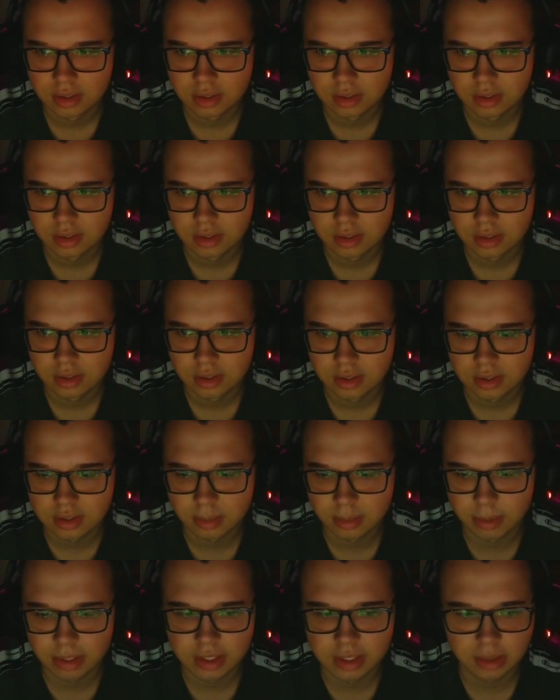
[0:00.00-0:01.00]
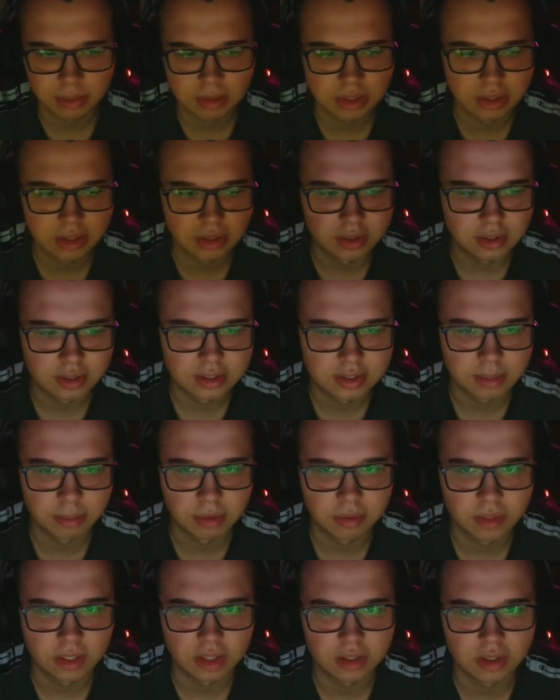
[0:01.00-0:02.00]
Zobaczymy, co on chce
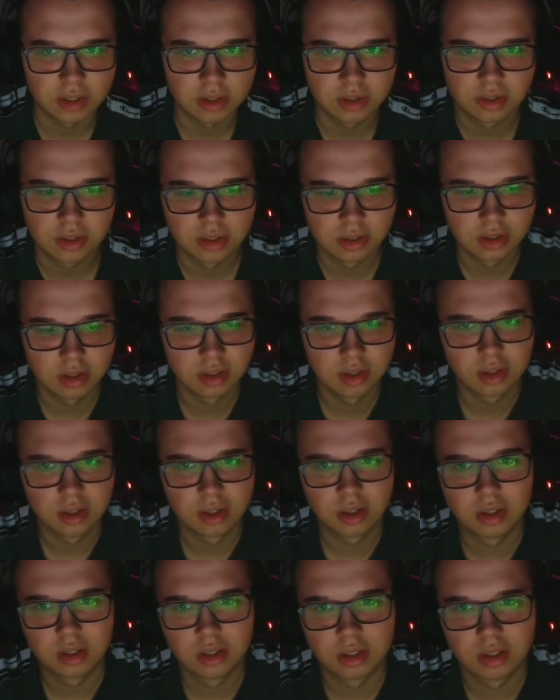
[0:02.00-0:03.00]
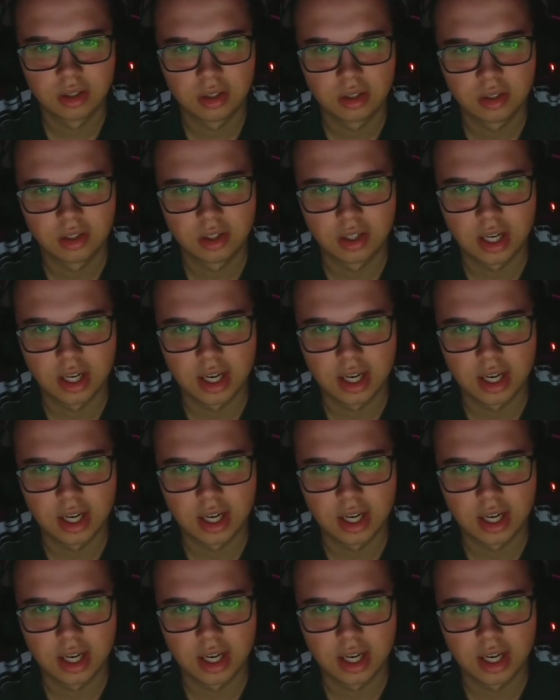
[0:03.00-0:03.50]
powiedzieć. Halo.